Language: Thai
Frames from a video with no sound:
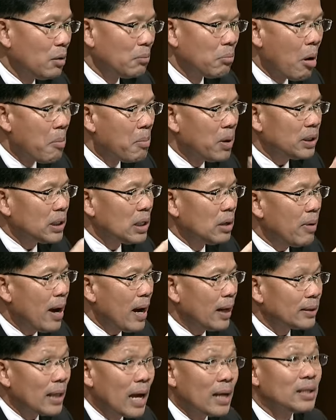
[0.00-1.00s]
ผมก็ถือว่า
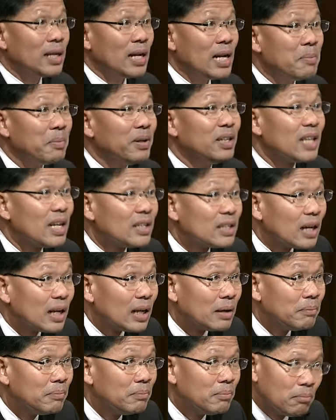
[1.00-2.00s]
ท่านเฉลิมก็คือท่านเฉลิ
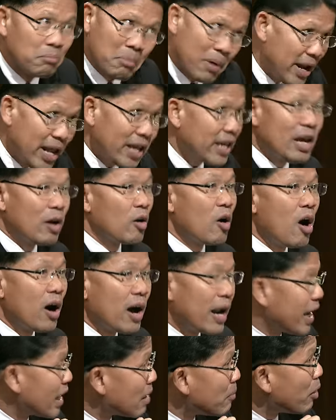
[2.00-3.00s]
มไม่ได้เกี่ยวข้อง
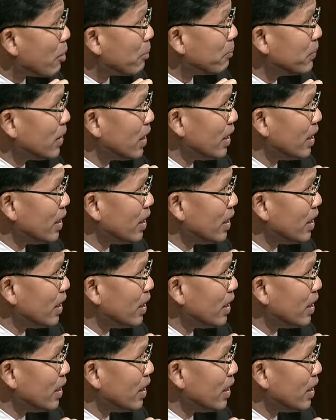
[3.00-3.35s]
อะไรกับผม